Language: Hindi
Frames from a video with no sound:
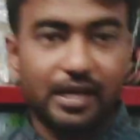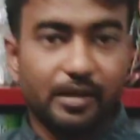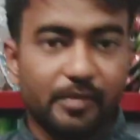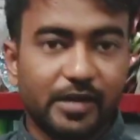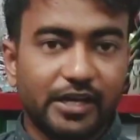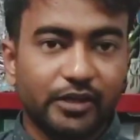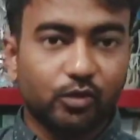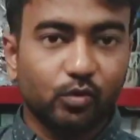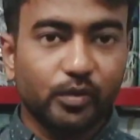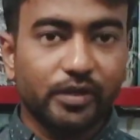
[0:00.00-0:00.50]

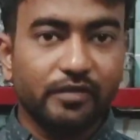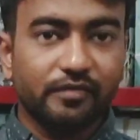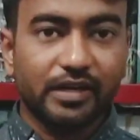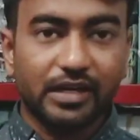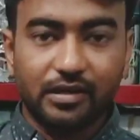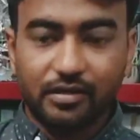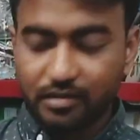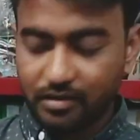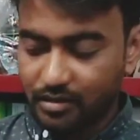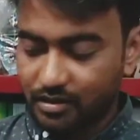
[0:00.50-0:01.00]
अवेलेबल है टू इन
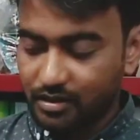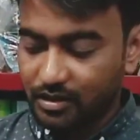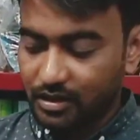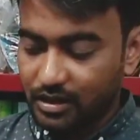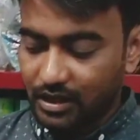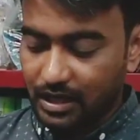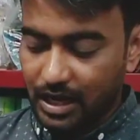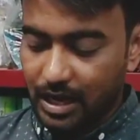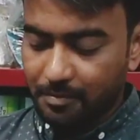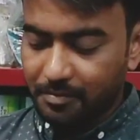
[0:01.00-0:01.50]
वन
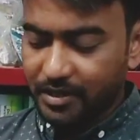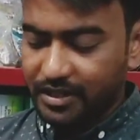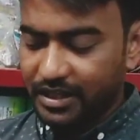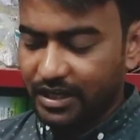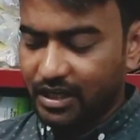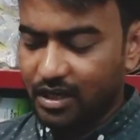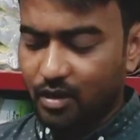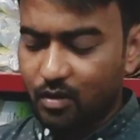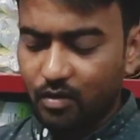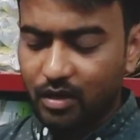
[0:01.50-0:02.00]
आपने
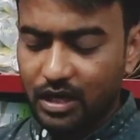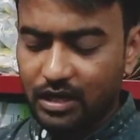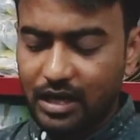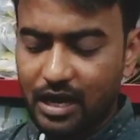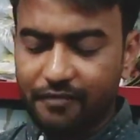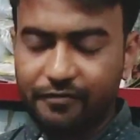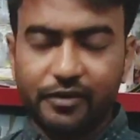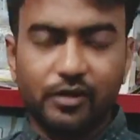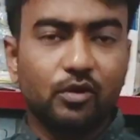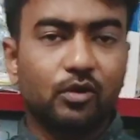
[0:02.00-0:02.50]
देखा होगा
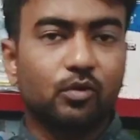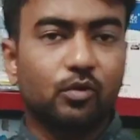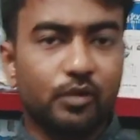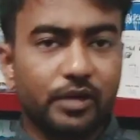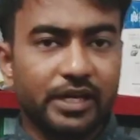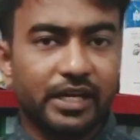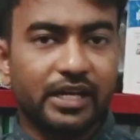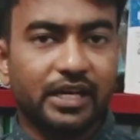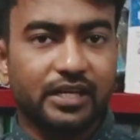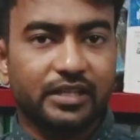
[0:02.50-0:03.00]
काफी लोग
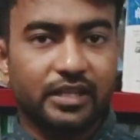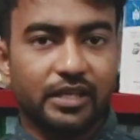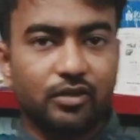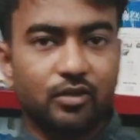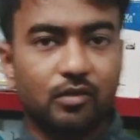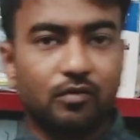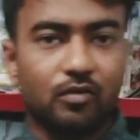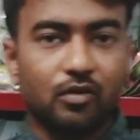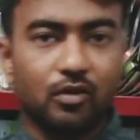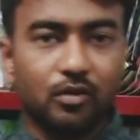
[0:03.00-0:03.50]
कुल्ली करते
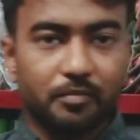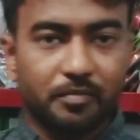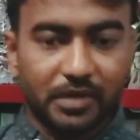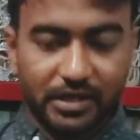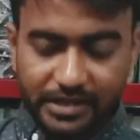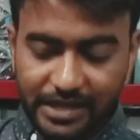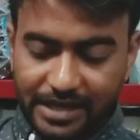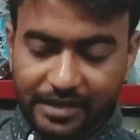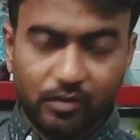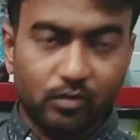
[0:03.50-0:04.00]
हैं तो
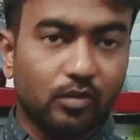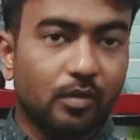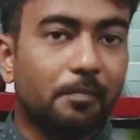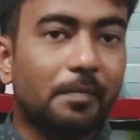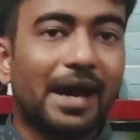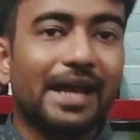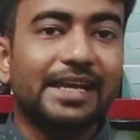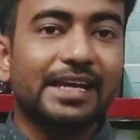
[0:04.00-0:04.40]
वो यानी वो